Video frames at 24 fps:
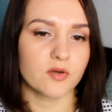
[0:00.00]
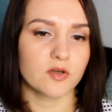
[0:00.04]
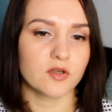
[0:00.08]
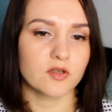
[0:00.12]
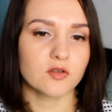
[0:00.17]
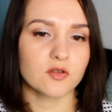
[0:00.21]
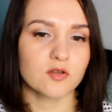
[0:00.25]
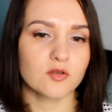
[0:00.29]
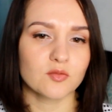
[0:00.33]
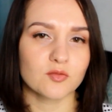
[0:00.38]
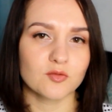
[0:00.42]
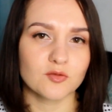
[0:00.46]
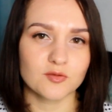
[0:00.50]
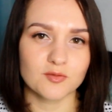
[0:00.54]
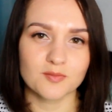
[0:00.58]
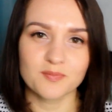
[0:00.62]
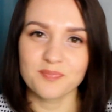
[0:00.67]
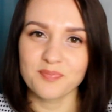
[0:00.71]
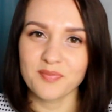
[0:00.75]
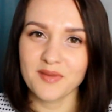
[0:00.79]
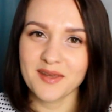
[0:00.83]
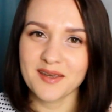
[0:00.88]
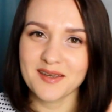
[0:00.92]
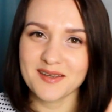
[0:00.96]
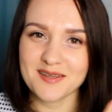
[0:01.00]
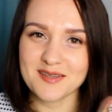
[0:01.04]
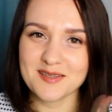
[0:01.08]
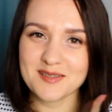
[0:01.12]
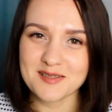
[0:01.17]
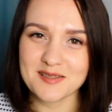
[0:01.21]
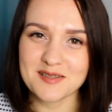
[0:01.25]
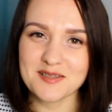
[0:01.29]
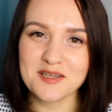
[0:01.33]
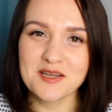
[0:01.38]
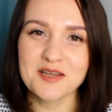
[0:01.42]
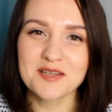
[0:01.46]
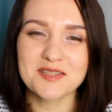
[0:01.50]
Поэтому, если